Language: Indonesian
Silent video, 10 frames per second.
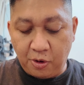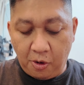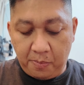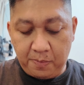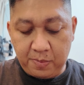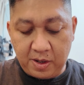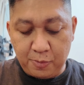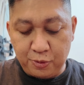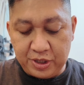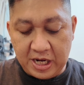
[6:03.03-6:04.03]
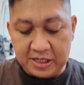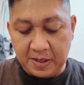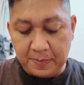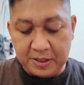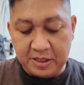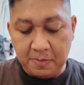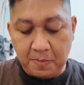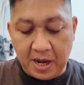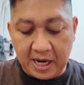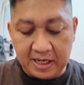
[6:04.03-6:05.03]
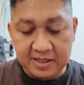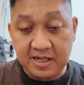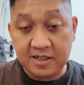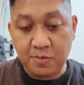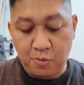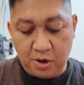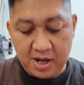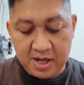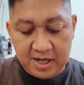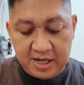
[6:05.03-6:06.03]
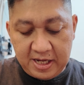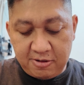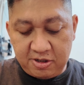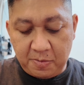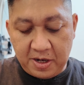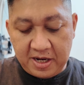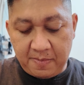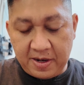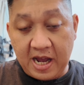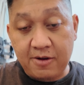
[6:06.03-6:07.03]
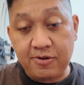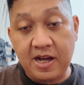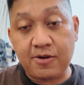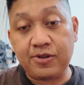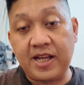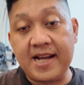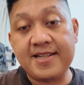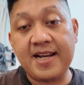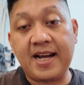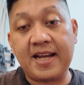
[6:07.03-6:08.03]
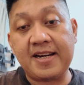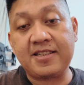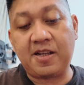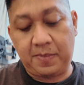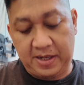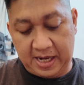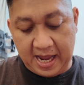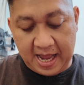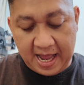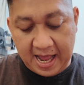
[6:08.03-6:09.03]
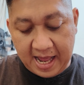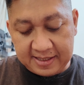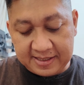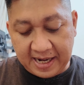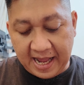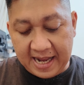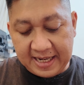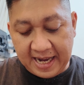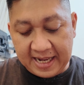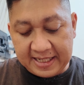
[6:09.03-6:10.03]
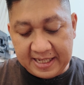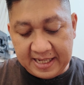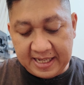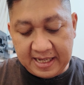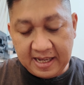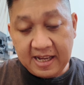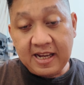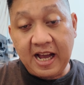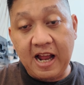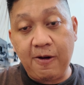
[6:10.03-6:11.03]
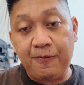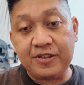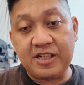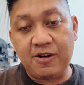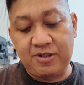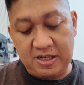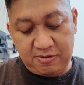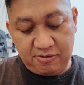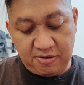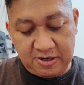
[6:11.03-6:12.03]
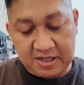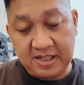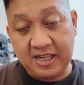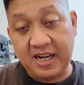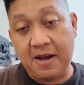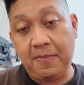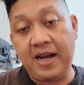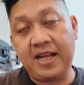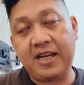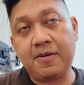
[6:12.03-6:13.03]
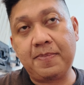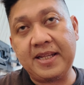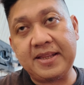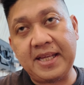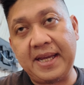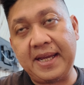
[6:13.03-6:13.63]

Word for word: job, kemudian sampean di iya. blacklist dan semua. Itu sebenarnya menakut-nakuti aja karena sampean sekali lagi iya. kalau visa udah turun ya segera balik ke PT.